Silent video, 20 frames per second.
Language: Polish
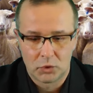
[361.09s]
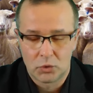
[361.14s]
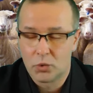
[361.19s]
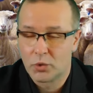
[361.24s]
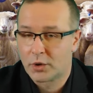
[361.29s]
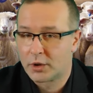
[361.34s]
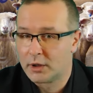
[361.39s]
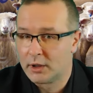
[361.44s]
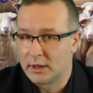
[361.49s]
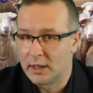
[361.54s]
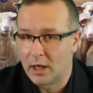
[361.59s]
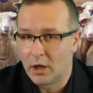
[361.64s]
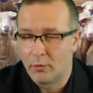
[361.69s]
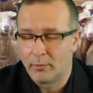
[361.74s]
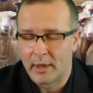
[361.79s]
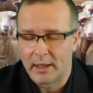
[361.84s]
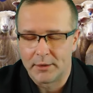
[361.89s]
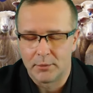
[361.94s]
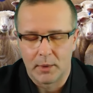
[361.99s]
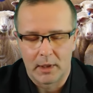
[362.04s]
kurtyna
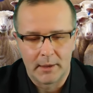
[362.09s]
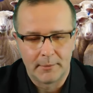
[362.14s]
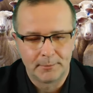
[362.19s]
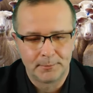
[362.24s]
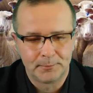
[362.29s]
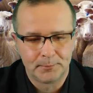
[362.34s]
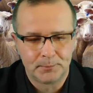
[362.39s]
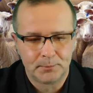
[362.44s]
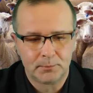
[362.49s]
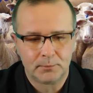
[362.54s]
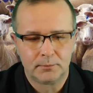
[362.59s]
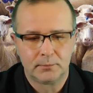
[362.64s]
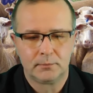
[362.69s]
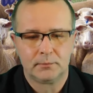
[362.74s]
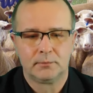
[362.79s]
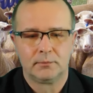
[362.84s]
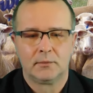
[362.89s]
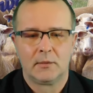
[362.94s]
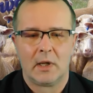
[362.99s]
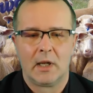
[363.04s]
opadła.
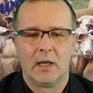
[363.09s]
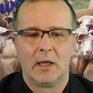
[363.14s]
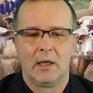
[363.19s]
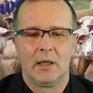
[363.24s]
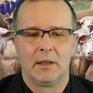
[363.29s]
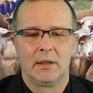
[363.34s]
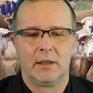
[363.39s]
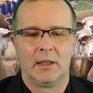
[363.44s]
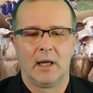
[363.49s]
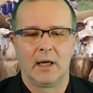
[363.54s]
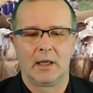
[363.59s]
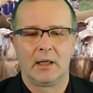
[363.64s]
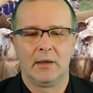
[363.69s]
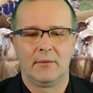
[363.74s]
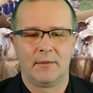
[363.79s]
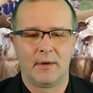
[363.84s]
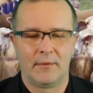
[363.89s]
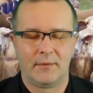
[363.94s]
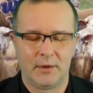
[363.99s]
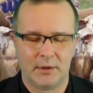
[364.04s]
Nagle
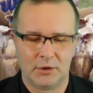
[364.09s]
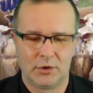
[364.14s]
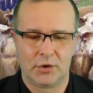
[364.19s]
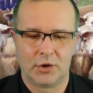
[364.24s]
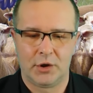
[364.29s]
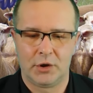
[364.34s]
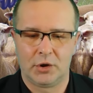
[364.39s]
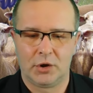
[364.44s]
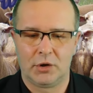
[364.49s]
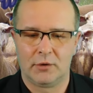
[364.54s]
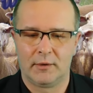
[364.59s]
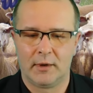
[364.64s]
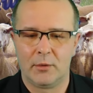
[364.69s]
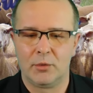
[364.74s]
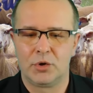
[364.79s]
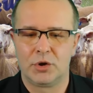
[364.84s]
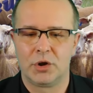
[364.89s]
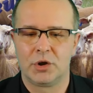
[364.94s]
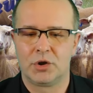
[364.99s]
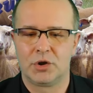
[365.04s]
Fafik
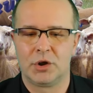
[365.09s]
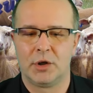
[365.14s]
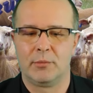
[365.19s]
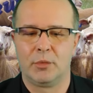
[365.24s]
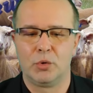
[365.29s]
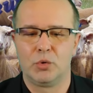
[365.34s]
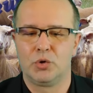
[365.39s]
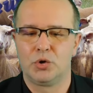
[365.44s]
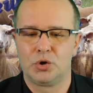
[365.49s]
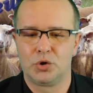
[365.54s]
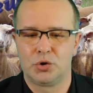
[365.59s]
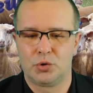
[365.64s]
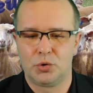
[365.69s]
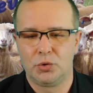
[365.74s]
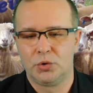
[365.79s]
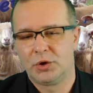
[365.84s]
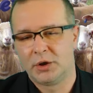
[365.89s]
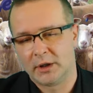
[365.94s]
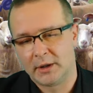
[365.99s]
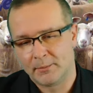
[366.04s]
zorientował się, że był
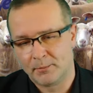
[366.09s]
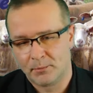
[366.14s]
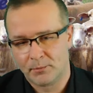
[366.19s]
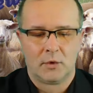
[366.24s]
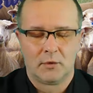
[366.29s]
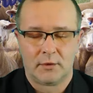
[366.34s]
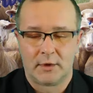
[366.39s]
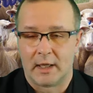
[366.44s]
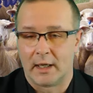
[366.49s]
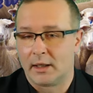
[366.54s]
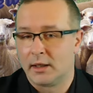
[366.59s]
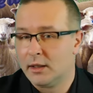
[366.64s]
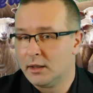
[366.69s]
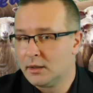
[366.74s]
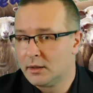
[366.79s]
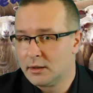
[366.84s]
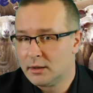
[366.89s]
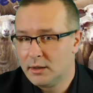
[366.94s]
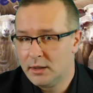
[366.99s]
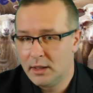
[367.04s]
szczuty w
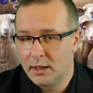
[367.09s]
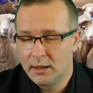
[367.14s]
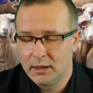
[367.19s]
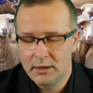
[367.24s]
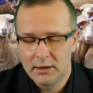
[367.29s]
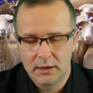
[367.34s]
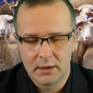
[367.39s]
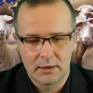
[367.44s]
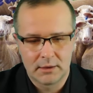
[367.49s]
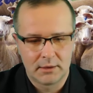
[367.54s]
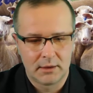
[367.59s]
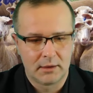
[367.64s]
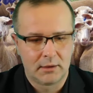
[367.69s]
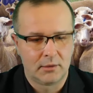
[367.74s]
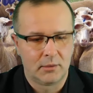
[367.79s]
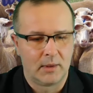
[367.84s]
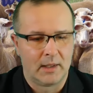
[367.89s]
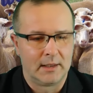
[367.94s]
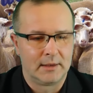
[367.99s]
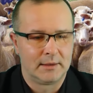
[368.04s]
takich nie innych
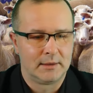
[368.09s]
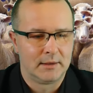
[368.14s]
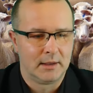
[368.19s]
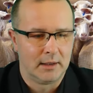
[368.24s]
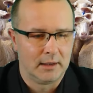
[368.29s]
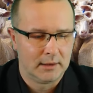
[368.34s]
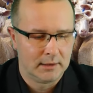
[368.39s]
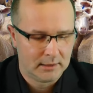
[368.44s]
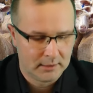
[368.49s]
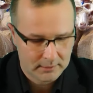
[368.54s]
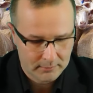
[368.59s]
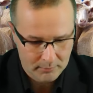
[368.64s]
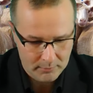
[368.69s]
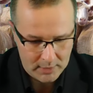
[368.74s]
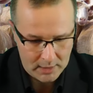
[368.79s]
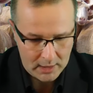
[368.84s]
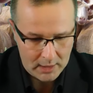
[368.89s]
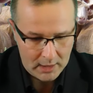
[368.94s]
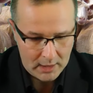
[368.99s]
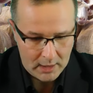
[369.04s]
sytuacjach
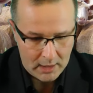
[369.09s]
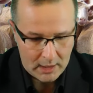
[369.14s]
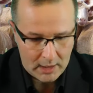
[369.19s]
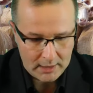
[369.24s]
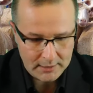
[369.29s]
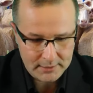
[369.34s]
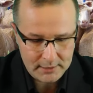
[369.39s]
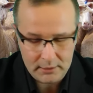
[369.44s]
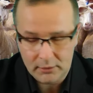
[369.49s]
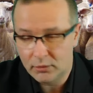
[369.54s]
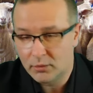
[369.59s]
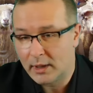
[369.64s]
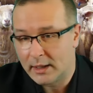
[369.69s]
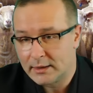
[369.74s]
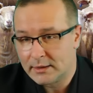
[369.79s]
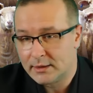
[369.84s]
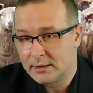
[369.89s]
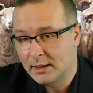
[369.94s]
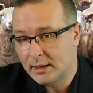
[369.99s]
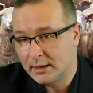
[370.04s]
a
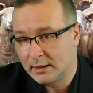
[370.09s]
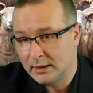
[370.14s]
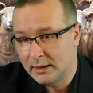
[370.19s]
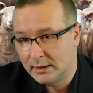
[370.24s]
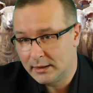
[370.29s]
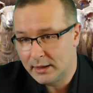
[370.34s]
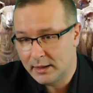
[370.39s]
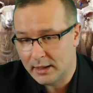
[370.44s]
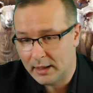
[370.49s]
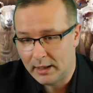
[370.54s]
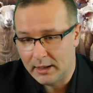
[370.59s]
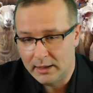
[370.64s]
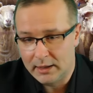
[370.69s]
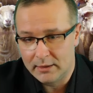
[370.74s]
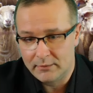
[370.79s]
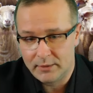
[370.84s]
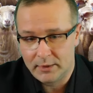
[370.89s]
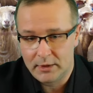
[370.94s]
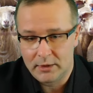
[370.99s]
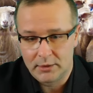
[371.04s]
sytuacja
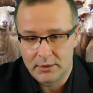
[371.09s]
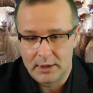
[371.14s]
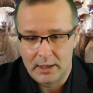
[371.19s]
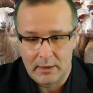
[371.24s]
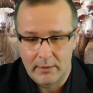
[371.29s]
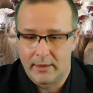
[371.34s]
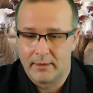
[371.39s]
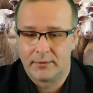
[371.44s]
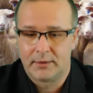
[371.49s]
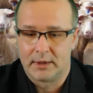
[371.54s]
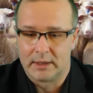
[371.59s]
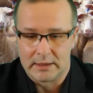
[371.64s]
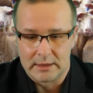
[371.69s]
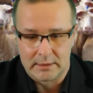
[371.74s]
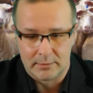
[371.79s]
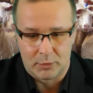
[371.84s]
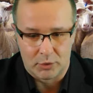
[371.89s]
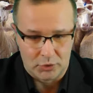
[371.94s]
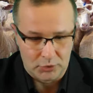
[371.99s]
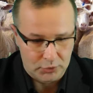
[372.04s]
generalnie wyglądała w ten
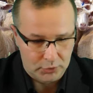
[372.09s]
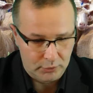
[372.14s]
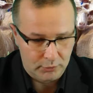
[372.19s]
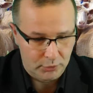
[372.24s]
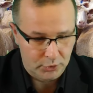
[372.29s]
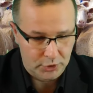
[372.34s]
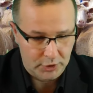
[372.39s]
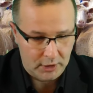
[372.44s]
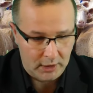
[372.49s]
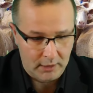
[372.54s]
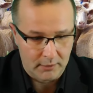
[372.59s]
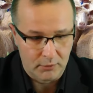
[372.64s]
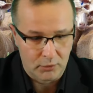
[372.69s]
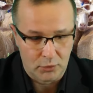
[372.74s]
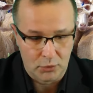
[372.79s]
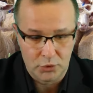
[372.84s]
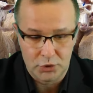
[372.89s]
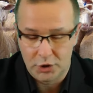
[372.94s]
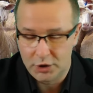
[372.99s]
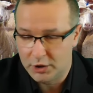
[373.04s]
sposób, że
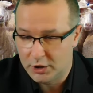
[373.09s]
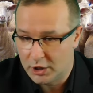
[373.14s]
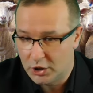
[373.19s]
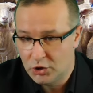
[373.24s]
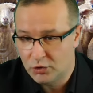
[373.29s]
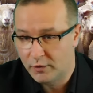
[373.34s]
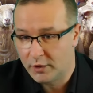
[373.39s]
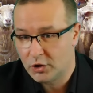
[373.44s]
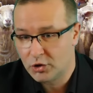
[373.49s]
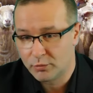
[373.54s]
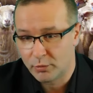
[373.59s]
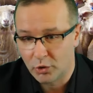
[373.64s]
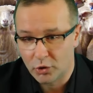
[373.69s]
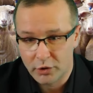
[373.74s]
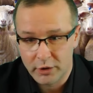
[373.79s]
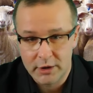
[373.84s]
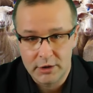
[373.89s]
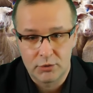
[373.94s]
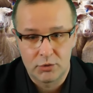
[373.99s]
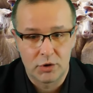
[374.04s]
duży niedźwiedź
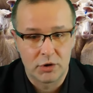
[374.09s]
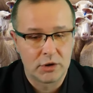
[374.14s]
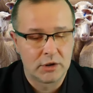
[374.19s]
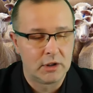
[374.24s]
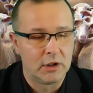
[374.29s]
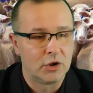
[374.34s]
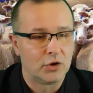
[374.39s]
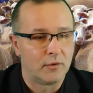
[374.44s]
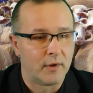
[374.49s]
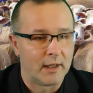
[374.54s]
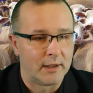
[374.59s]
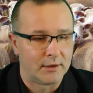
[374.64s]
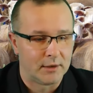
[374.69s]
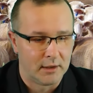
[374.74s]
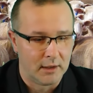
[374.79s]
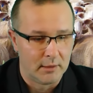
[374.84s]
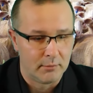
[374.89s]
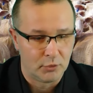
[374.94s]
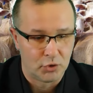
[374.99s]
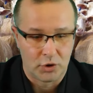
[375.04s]
pogryzł się z
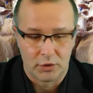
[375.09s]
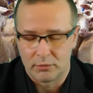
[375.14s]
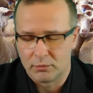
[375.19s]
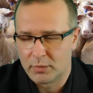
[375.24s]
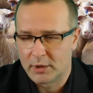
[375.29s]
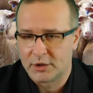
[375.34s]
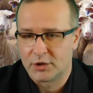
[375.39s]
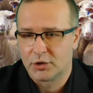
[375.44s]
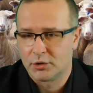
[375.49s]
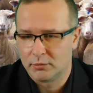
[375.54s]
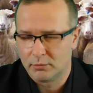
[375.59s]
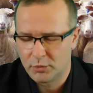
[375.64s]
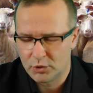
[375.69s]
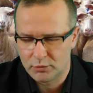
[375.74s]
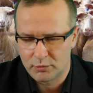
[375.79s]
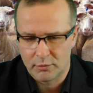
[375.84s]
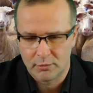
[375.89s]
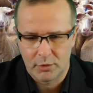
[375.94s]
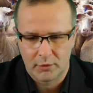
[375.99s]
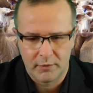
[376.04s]
niedźwiadkiem, czy bez,
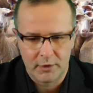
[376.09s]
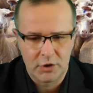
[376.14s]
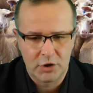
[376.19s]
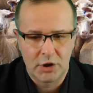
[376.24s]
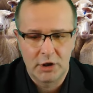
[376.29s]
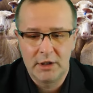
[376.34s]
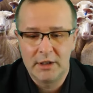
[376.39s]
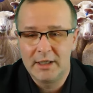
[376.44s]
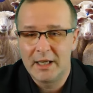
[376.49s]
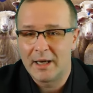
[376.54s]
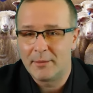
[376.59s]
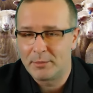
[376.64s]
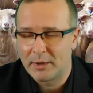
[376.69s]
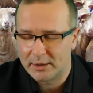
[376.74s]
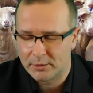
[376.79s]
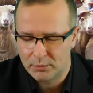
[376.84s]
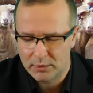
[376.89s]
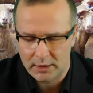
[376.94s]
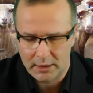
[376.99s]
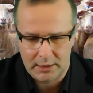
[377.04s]
byśmy powiedzieli
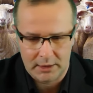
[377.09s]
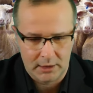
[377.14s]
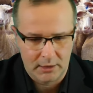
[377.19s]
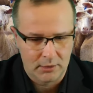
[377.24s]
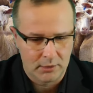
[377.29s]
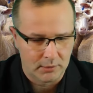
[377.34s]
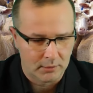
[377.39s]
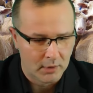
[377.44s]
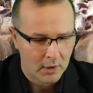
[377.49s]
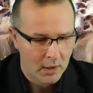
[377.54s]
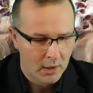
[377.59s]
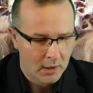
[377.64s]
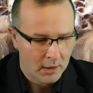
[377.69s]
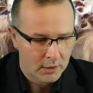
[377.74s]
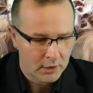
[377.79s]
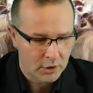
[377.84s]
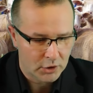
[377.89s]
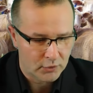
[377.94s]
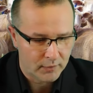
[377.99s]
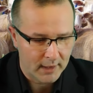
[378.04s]
napadł na tego
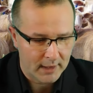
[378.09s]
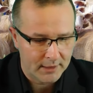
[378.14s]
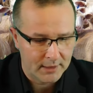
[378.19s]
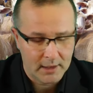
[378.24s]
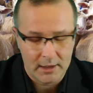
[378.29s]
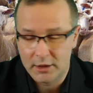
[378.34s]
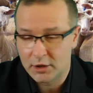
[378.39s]
niedźwiadka.